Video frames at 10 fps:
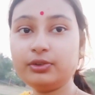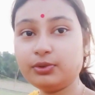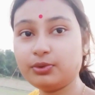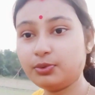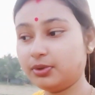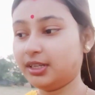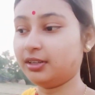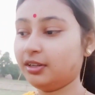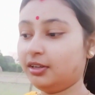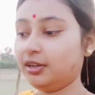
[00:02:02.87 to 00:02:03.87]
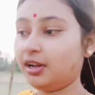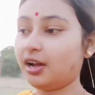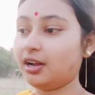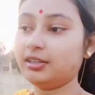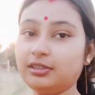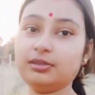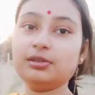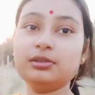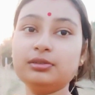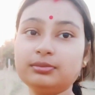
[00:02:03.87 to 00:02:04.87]
একটু দূরে আর
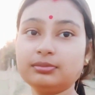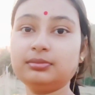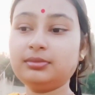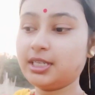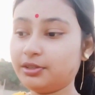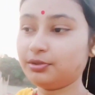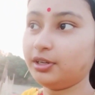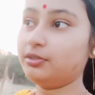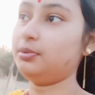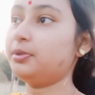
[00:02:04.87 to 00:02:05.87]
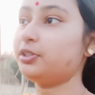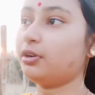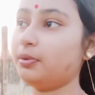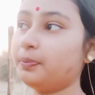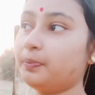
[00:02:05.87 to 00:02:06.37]
এগুলো জেঠুদের জমি সব